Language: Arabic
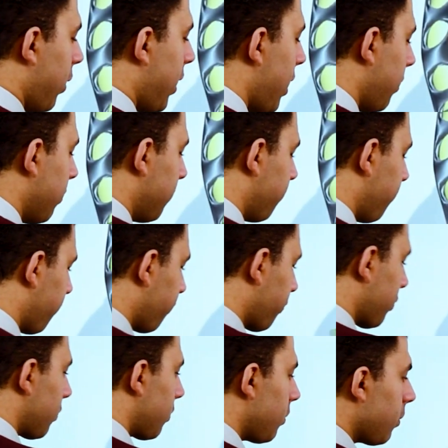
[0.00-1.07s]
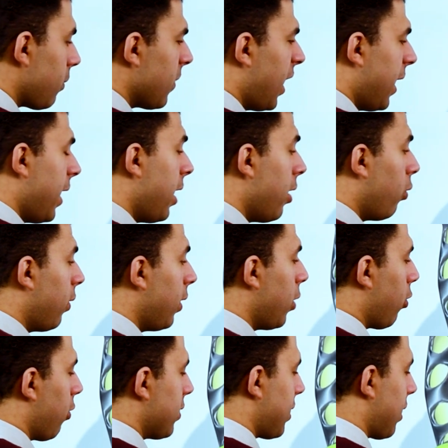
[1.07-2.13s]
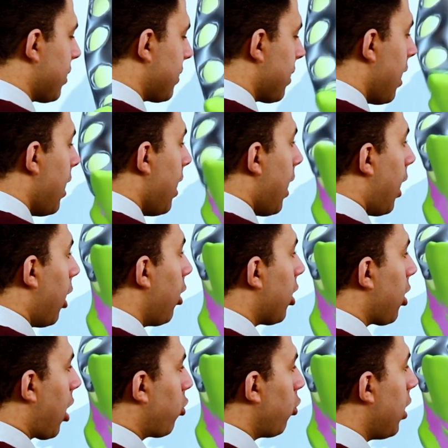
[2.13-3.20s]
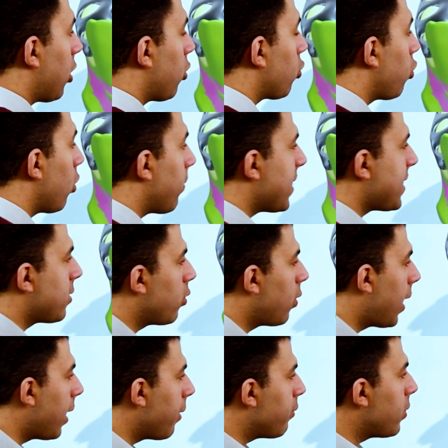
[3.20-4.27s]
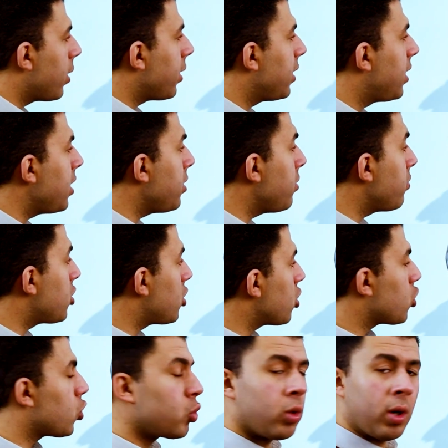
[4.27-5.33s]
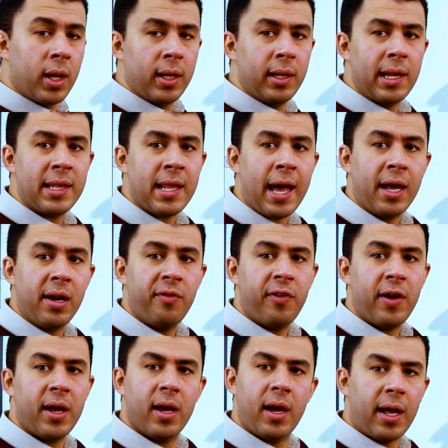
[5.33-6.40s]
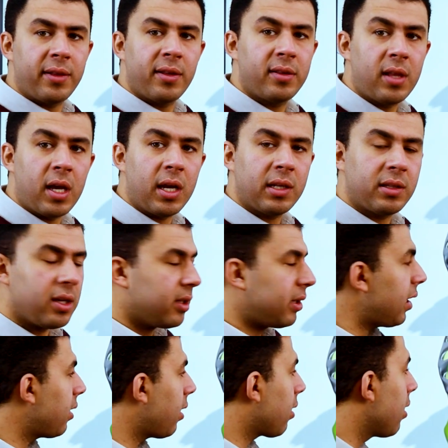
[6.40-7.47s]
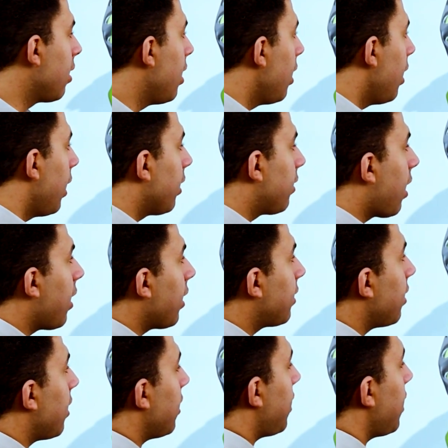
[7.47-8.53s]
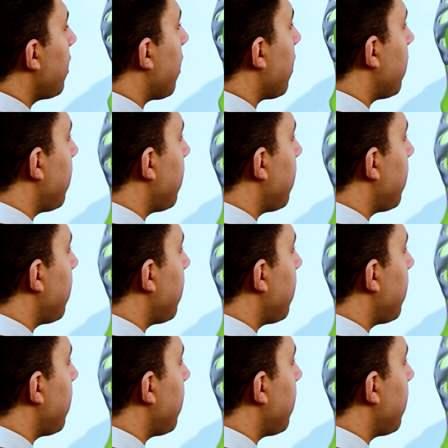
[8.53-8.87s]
و ايه واوكليزاريس قال لي هتقول لي يا دكتور بس هو دي مش الصوره اللي انا عارفها عن الدايركت ريتينر الدايركت ريتينر